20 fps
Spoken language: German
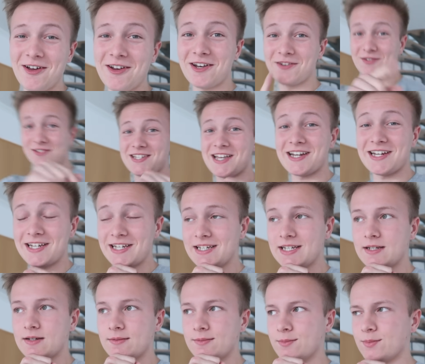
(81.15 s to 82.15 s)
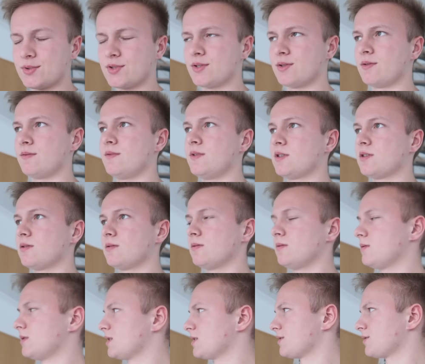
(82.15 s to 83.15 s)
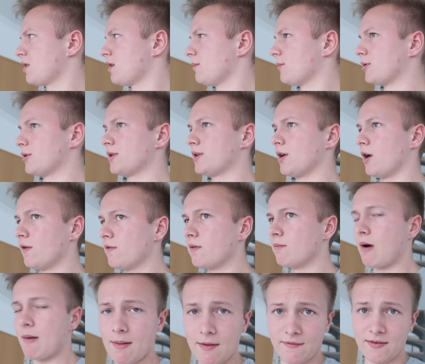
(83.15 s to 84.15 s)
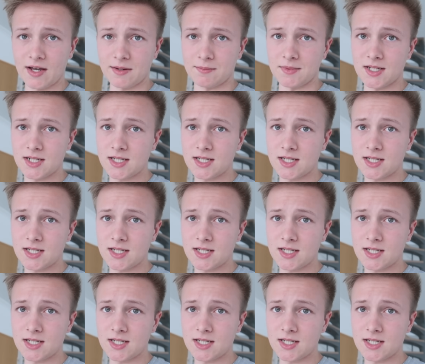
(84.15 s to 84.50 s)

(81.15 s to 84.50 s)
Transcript: Leute, ich würde sagen, ich muss irgendwie zu Chrissy kommen und ich hoffe, Mama fährt